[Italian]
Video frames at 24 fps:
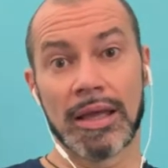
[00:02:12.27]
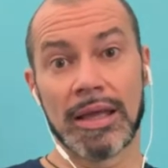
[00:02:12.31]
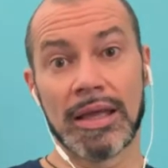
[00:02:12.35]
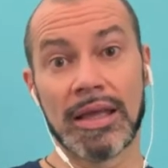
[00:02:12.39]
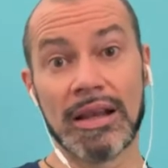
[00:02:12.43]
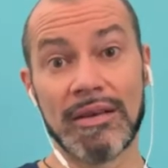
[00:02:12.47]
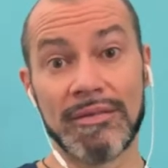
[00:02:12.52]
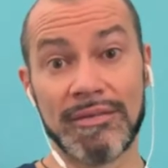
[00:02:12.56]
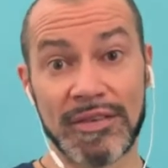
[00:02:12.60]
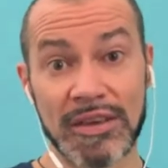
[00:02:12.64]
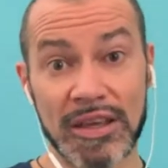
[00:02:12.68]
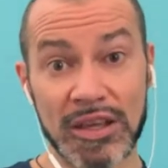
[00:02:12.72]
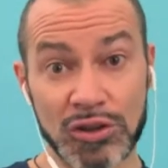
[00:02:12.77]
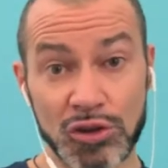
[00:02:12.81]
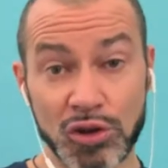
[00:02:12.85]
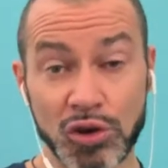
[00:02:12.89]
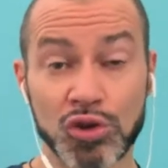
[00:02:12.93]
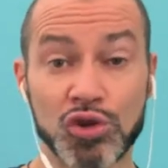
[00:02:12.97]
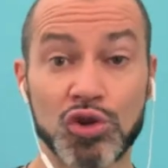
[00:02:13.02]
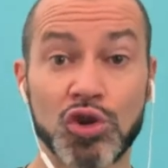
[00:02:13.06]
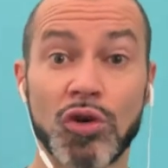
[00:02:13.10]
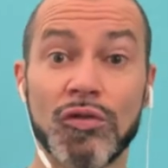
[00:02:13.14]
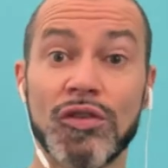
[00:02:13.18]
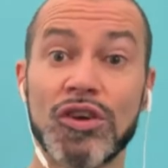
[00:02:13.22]
il
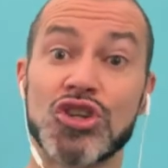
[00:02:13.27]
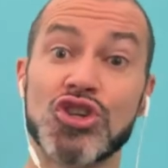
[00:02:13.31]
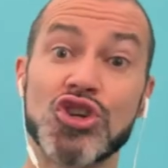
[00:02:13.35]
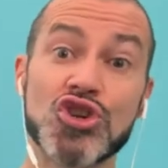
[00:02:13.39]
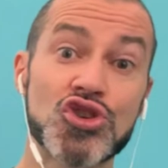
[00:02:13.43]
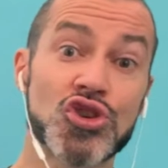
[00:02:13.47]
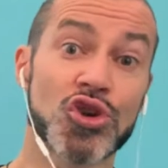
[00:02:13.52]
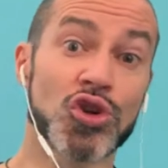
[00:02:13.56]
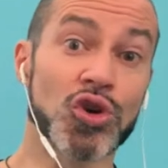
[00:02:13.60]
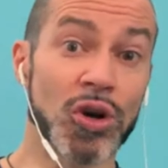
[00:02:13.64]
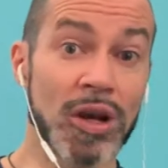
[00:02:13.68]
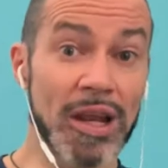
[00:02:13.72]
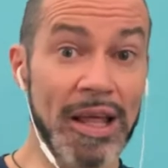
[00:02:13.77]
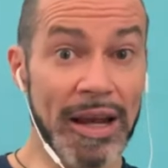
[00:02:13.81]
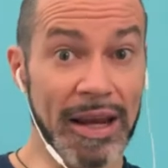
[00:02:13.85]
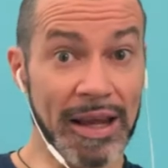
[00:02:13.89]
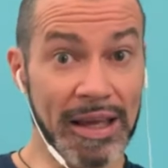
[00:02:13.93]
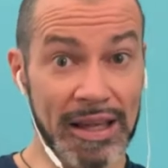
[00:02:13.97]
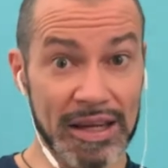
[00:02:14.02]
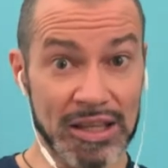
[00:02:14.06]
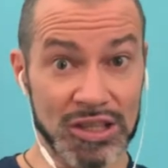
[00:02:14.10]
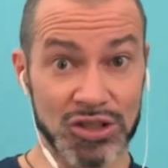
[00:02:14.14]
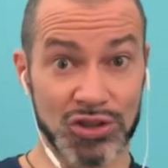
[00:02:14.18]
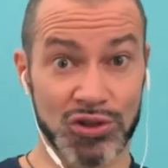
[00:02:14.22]
video dove ci sono le
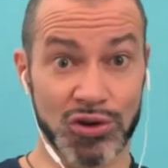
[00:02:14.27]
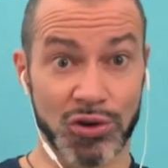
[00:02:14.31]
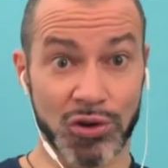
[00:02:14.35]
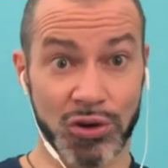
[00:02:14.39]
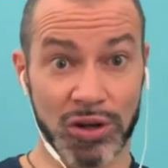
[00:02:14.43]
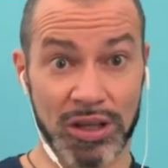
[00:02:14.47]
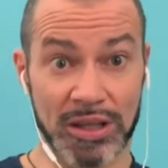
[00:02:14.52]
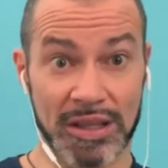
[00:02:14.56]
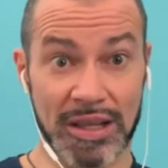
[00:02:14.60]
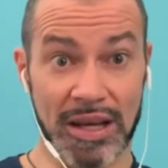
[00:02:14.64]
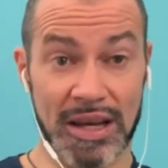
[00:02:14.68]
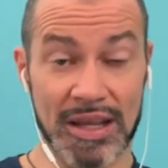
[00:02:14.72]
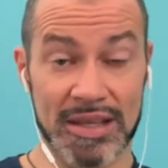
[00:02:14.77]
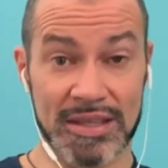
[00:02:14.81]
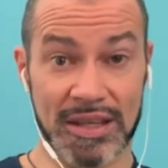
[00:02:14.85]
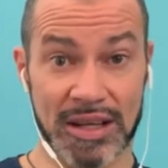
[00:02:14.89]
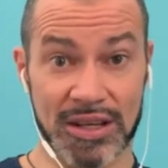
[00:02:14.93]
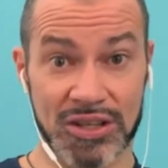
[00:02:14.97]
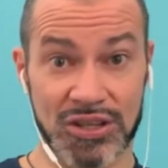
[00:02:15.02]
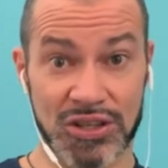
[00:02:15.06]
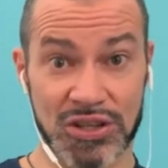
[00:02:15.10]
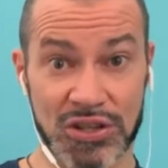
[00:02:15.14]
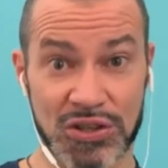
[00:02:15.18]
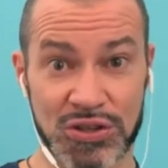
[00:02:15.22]
regressioni
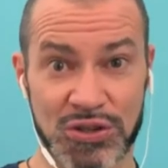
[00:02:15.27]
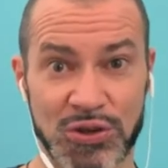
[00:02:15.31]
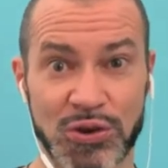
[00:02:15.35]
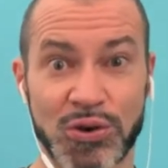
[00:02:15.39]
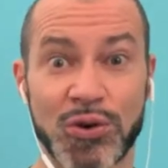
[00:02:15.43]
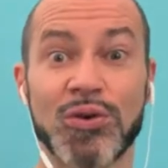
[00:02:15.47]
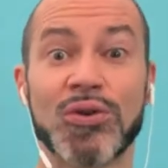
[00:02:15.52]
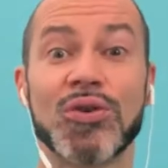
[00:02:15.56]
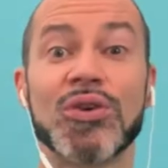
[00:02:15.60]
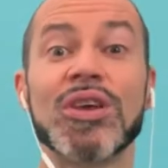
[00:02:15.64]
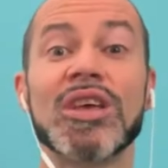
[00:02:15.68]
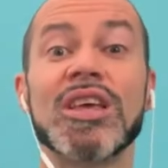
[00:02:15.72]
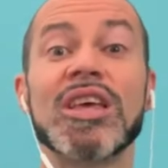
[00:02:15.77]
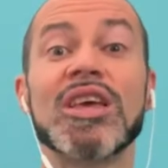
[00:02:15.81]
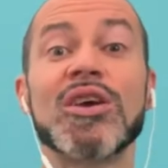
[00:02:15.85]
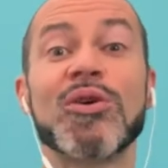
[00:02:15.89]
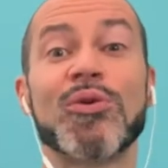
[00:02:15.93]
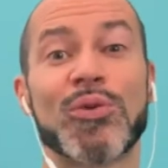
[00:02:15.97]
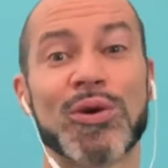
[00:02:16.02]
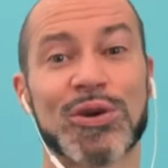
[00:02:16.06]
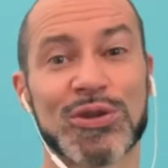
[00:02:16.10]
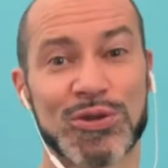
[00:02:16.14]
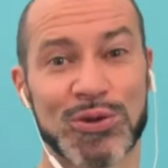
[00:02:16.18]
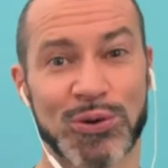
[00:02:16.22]
dell'esercizio. In
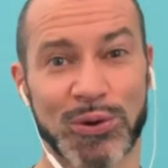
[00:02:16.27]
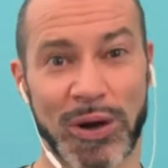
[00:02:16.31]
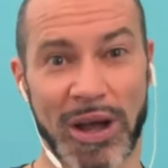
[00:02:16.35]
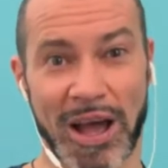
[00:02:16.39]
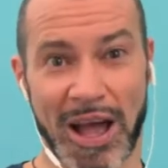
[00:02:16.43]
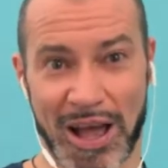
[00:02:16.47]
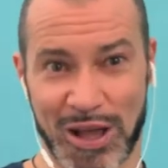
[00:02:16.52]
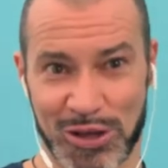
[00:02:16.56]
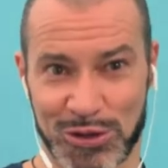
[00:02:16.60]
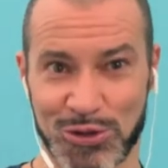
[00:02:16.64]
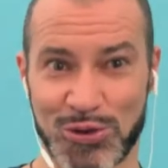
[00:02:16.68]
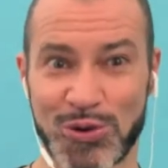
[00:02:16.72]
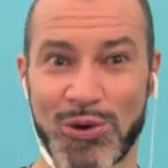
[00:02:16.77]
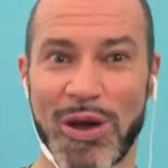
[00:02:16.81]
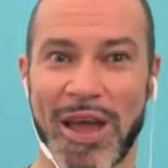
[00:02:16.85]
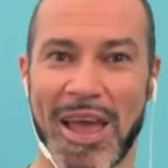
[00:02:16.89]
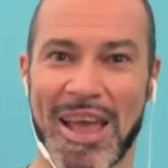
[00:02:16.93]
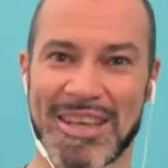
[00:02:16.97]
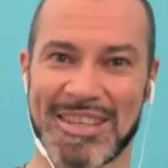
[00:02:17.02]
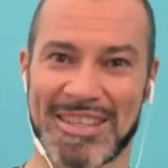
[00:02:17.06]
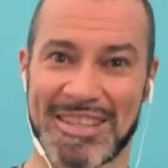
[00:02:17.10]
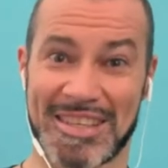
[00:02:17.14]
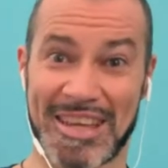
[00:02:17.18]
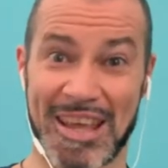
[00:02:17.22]
questo caso,
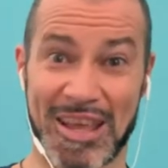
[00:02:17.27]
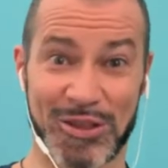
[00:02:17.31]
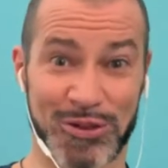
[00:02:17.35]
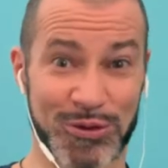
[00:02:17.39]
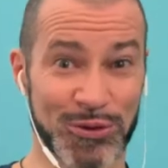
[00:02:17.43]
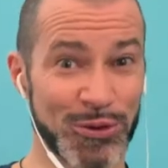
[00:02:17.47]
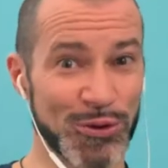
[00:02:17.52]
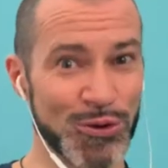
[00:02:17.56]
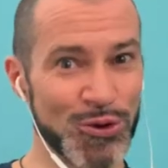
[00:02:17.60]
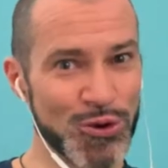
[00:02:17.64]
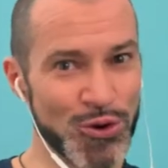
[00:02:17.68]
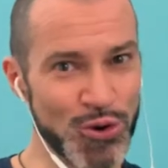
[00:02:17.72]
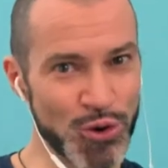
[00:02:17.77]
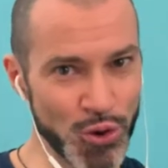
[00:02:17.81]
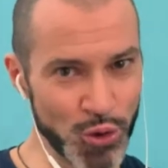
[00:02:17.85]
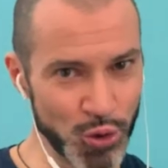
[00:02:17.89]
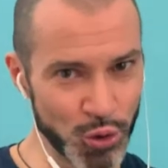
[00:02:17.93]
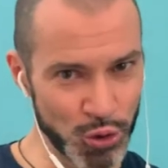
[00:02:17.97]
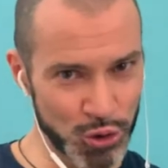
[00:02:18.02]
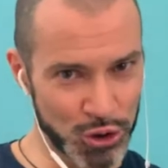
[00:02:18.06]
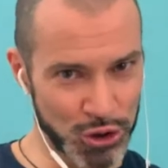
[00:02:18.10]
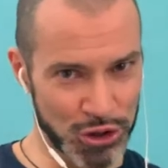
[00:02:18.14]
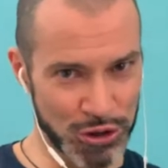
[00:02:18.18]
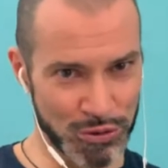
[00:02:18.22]
essendo
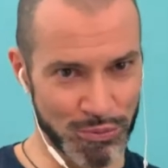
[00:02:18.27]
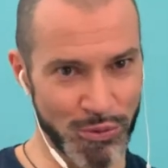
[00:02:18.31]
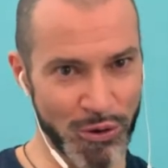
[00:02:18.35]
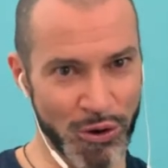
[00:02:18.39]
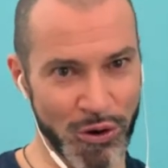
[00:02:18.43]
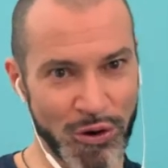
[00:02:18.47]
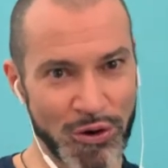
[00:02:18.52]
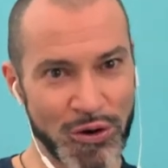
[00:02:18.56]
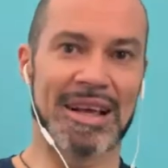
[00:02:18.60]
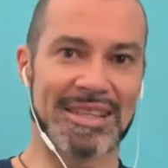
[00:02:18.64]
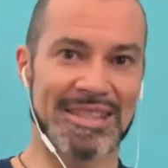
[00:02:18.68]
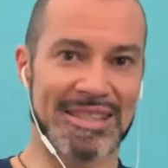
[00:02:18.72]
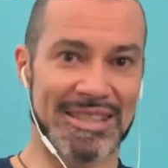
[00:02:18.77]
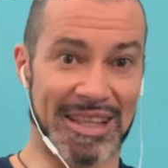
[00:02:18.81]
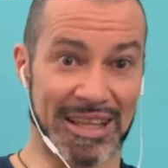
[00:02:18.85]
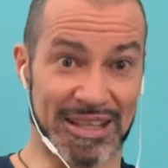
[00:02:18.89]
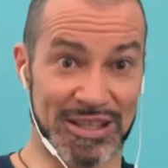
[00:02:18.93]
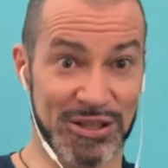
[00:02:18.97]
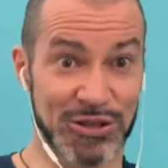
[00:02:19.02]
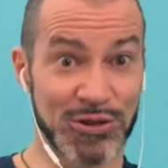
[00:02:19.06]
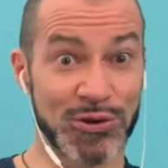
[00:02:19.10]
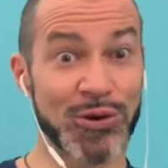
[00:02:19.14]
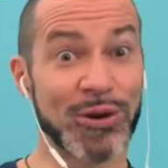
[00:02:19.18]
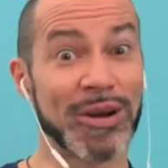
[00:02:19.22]
l'ultima
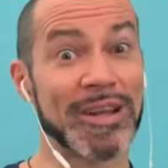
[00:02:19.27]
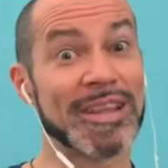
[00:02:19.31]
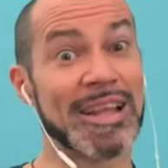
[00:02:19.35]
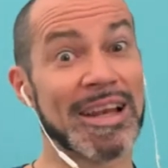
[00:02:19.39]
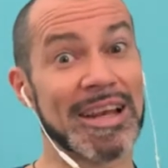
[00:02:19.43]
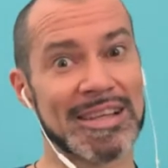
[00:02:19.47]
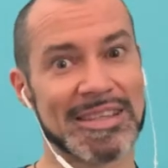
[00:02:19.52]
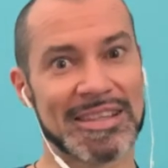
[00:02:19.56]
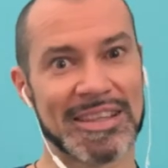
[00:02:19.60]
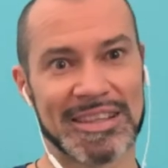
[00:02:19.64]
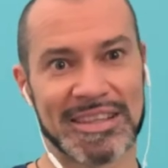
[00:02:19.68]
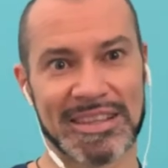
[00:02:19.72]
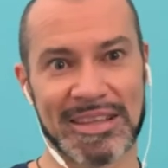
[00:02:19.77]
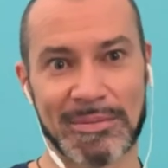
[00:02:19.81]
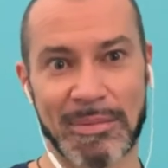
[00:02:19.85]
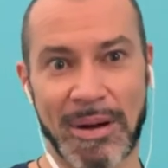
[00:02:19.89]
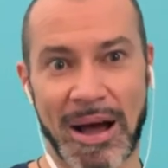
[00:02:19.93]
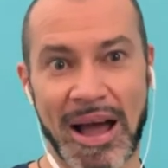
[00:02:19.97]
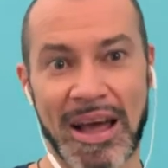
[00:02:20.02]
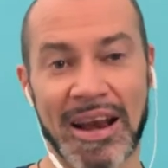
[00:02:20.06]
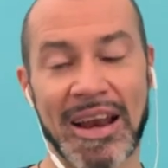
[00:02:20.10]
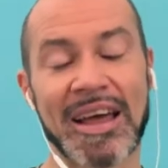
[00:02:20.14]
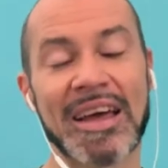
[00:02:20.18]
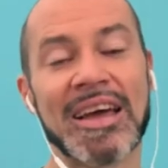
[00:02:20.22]
stazione della
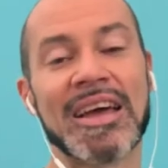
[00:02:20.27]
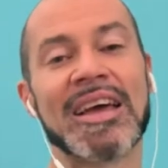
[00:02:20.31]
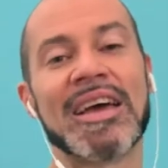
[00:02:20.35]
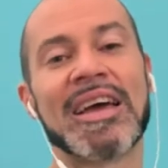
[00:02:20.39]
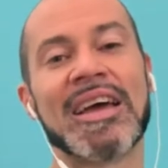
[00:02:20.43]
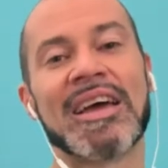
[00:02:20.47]
settimana,